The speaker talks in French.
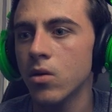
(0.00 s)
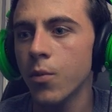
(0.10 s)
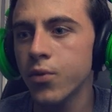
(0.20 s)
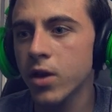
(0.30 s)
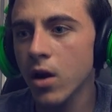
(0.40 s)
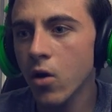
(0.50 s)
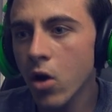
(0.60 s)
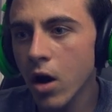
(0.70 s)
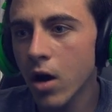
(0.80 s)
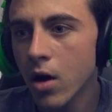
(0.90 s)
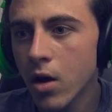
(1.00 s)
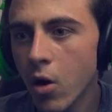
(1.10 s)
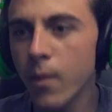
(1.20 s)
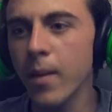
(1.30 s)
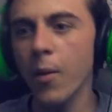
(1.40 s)
Oh, putain. Oh,
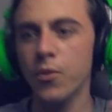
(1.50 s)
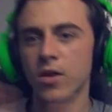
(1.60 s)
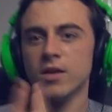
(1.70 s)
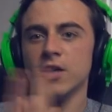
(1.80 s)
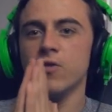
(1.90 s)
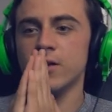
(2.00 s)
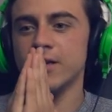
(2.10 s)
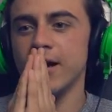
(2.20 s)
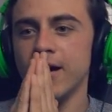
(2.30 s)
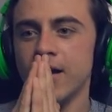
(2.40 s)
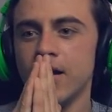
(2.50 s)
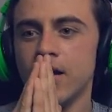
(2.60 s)
oh, maman, putain, c'est quoi ça